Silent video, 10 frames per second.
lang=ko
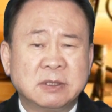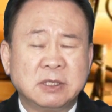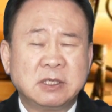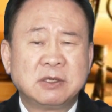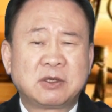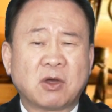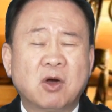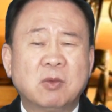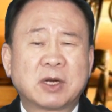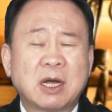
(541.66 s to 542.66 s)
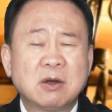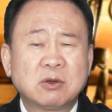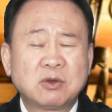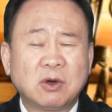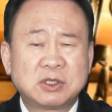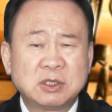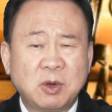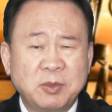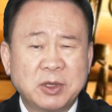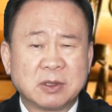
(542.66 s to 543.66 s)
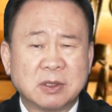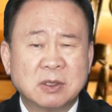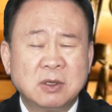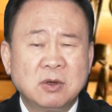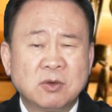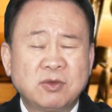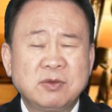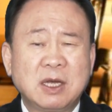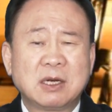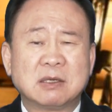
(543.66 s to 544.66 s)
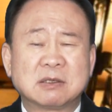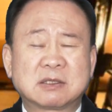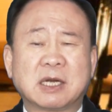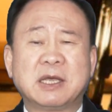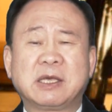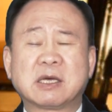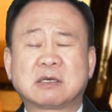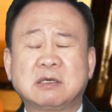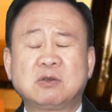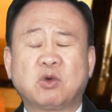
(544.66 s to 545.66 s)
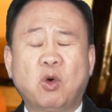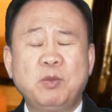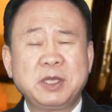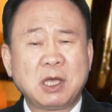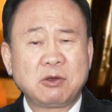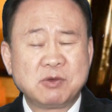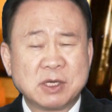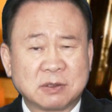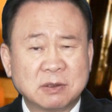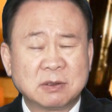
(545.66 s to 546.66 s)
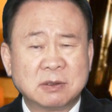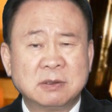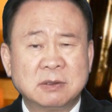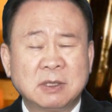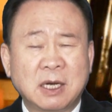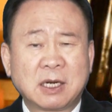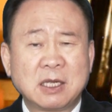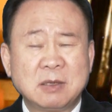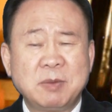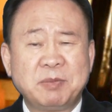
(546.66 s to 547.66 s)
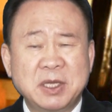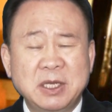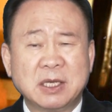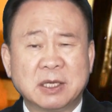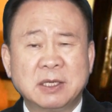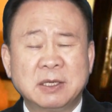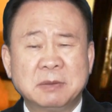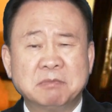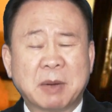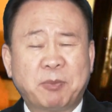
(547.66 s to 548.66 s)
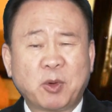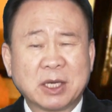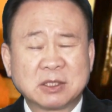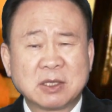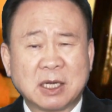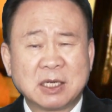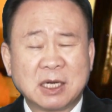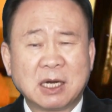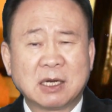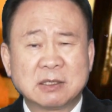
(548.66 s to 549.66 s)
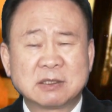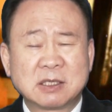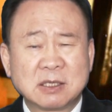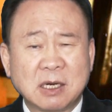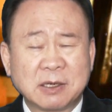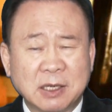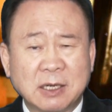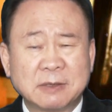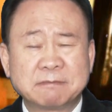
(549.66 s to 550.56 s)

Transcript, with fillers: 이런 경험을 한 것도 어찌 보면 훗날 자네에게 큰 도움이 되기 위해서 하나님이 미리 맛보게 하신 것 아닌가 생각을 해라.